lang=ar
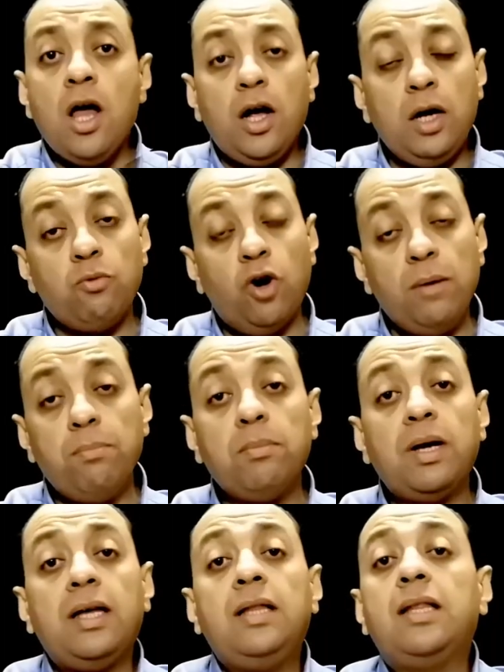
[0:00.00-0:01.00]

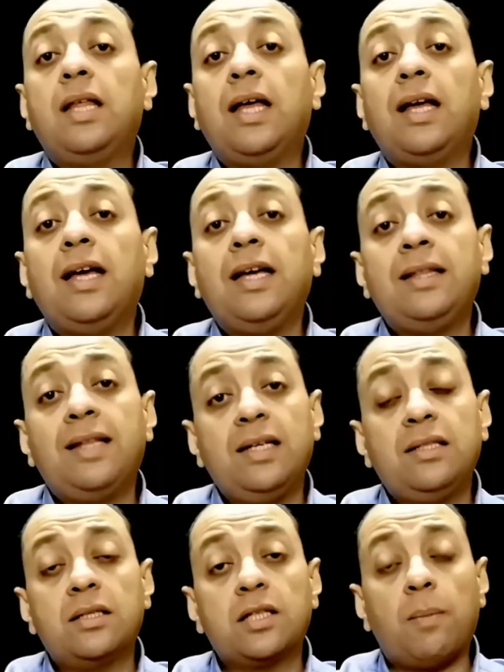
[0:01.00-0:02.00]
المهم ان
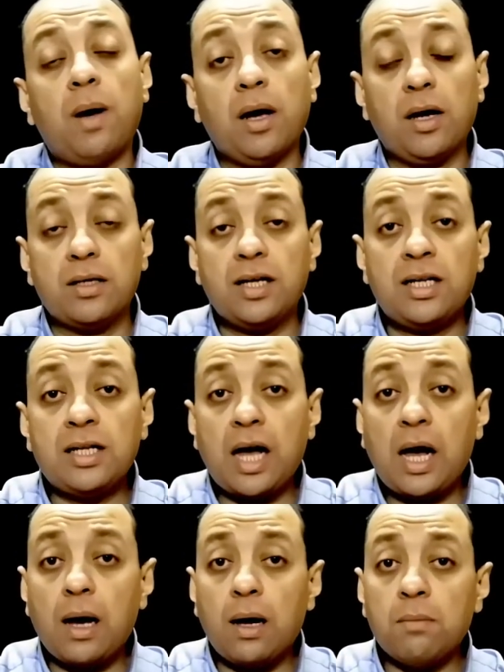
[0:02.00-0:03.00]
الناس استمرت
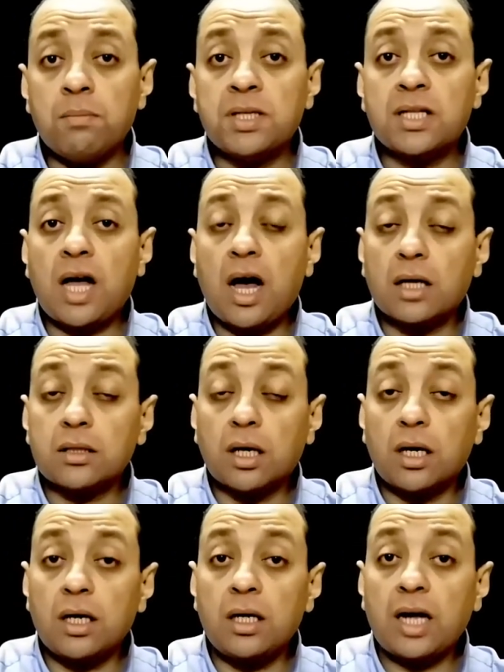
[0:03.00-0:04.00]
انها
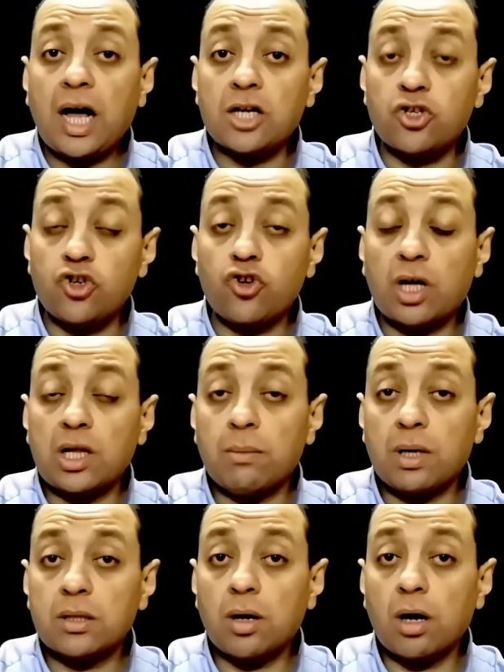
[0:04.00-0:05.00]
بتتعاطى الحشيش على
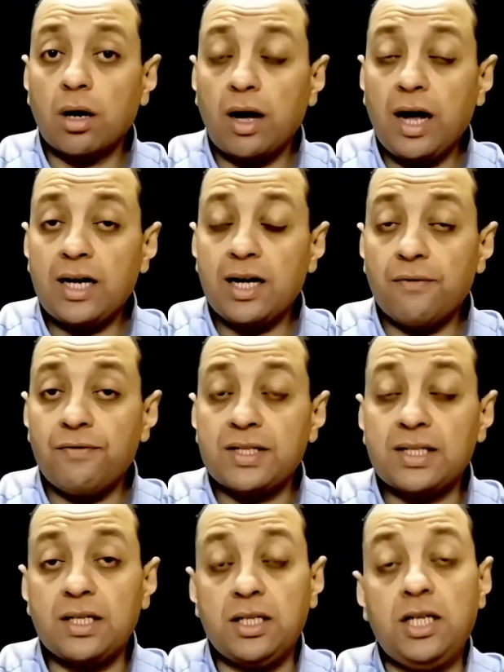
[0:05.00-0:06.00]
مدار الاف
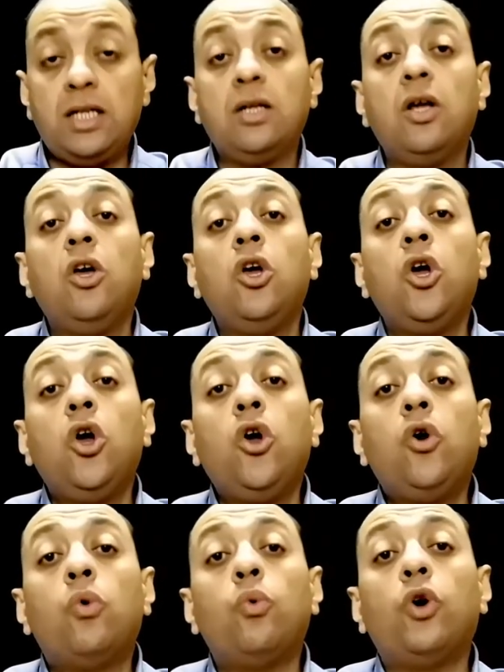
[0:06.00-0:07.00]
السنين
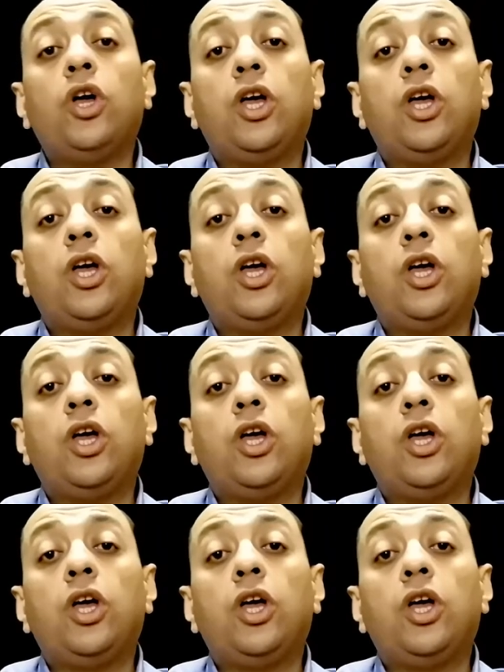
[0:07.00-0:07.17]
و